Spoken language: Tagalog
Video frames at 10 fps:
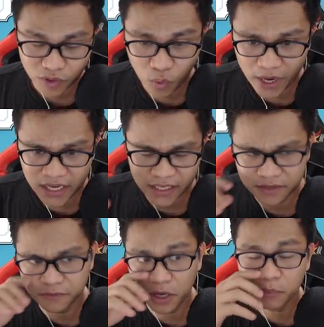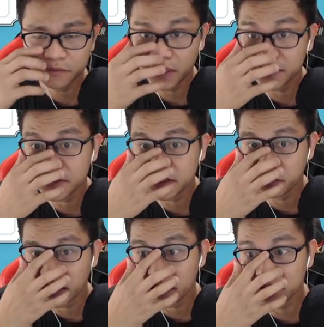well in Weapon Fighting
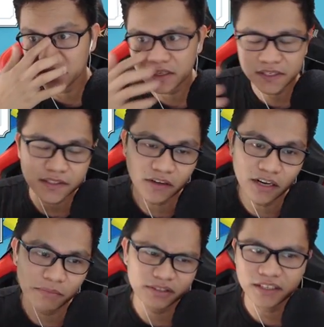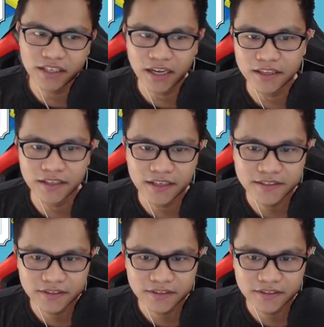Simulator because it's all about the grind, guys.